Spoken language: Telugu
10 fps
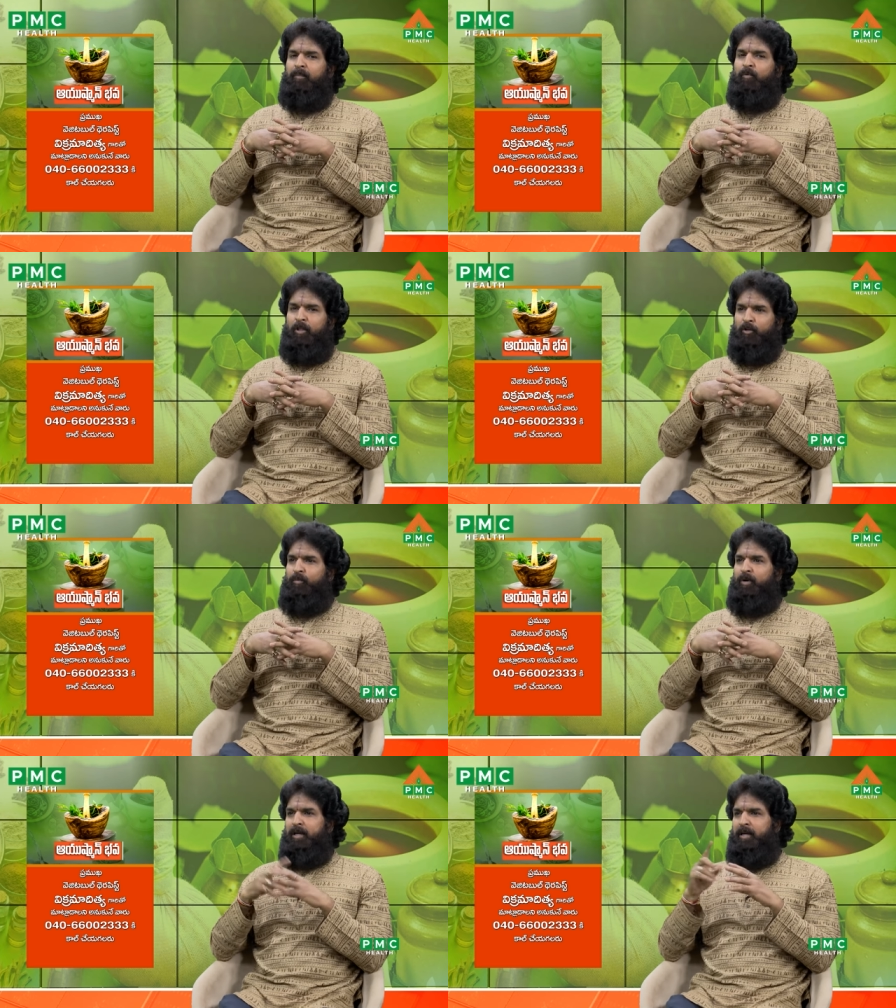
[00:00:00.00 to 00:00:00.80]
బూడిద
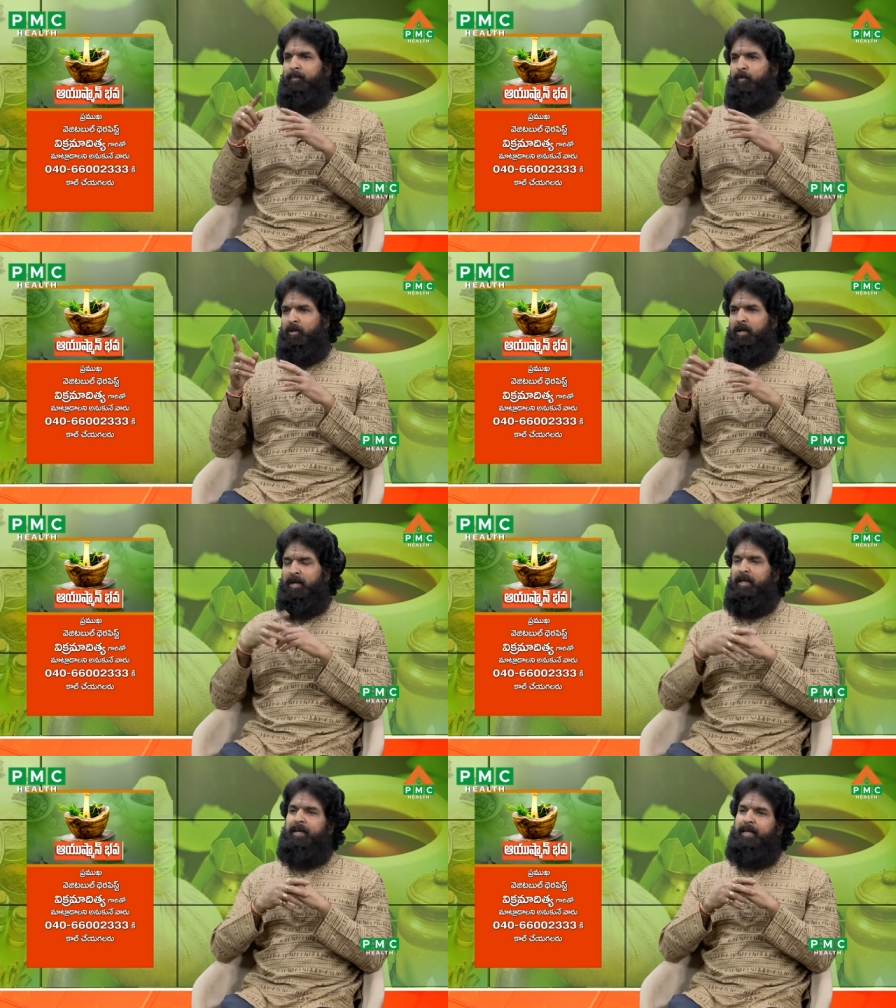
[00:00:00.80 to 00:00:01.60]
గుమ్మడికాయ
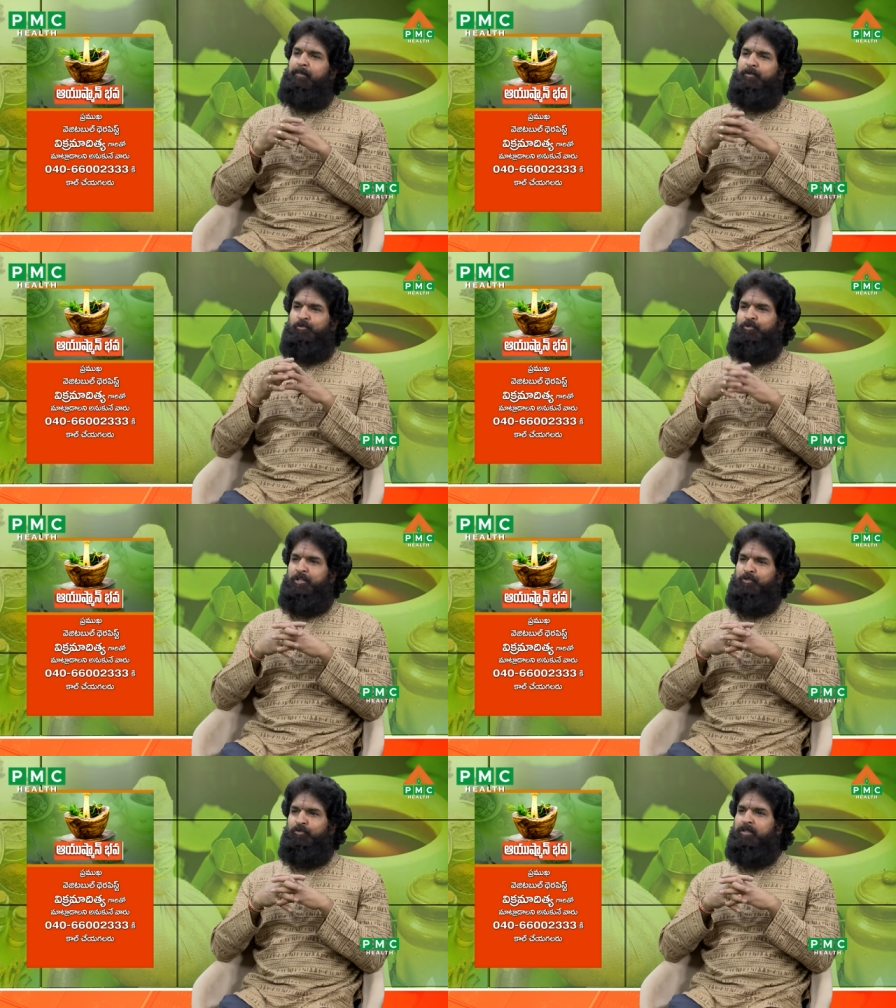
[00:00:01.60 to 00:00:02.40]
పొట్లకాయ కలిపి జ్యూస్
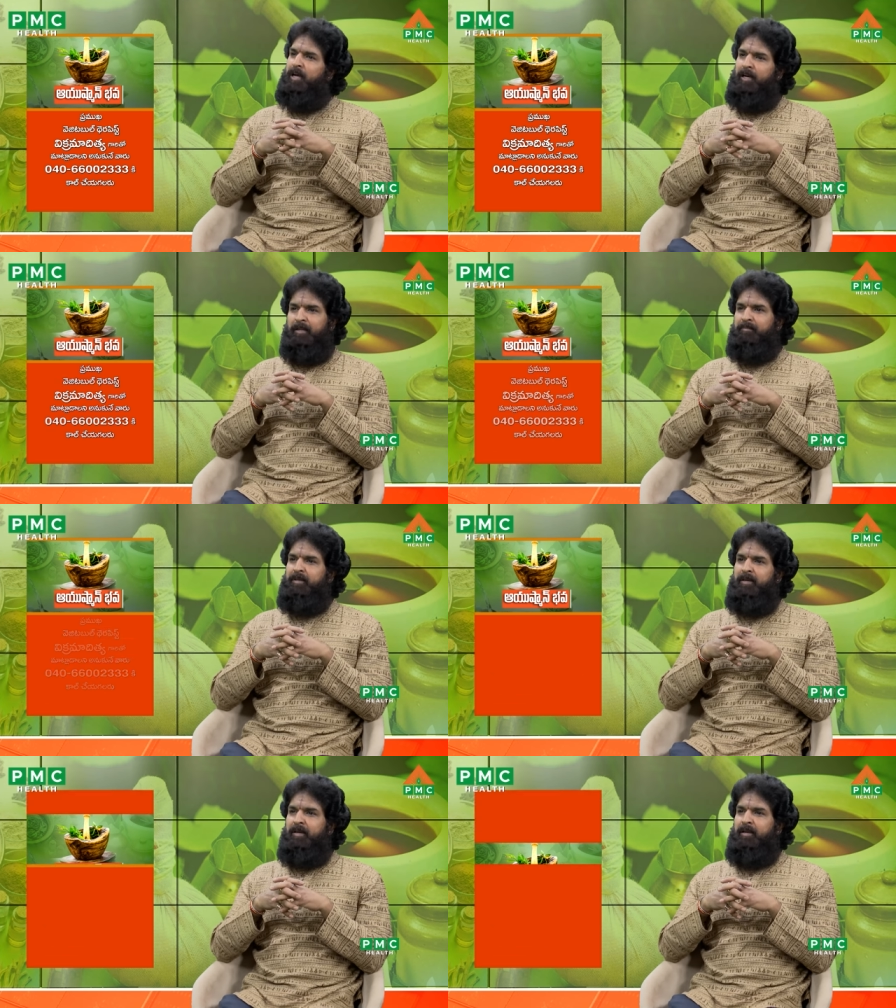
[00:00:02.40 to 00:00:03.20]
చేసుకుని తాగాలి
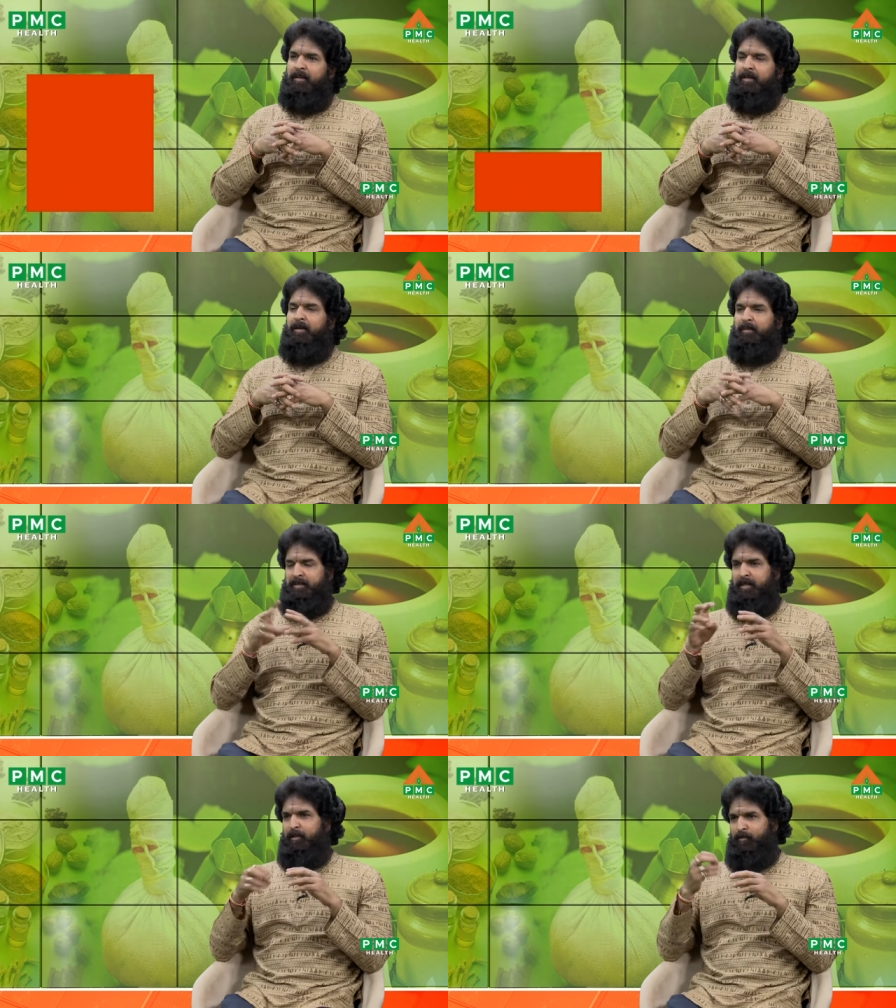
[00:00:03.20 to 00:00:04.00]
ఈ
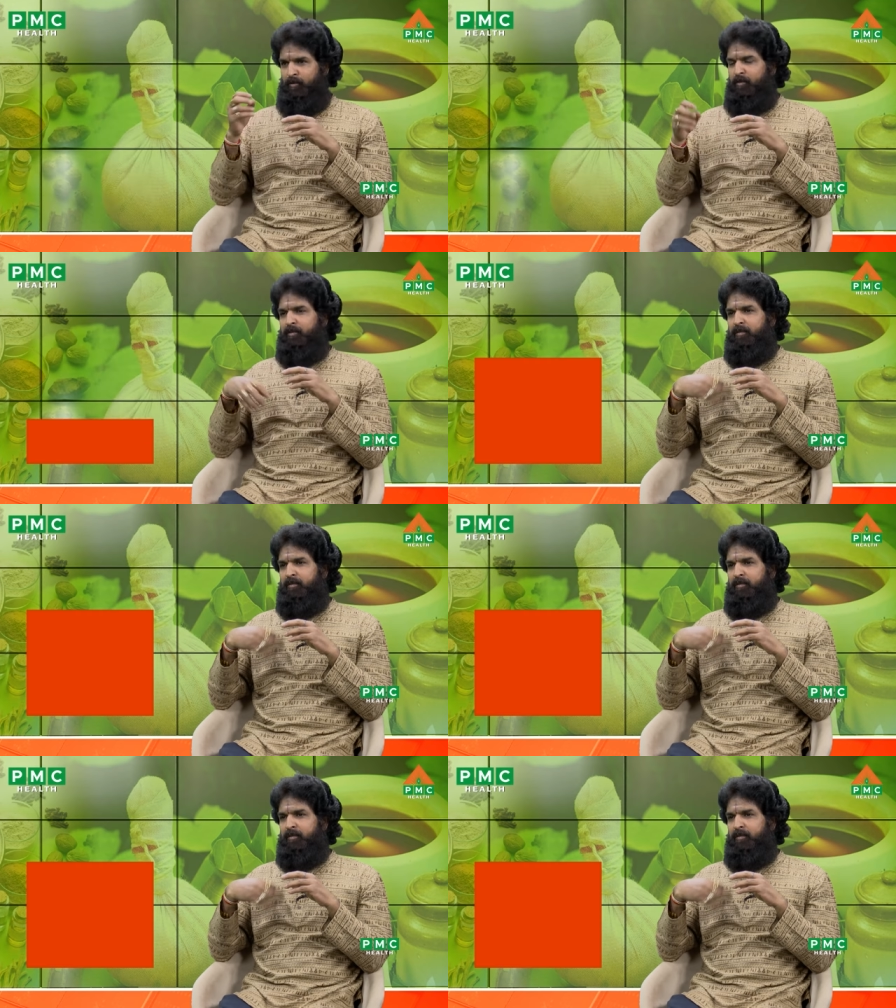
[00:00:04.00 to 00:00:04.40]
శరీరంలో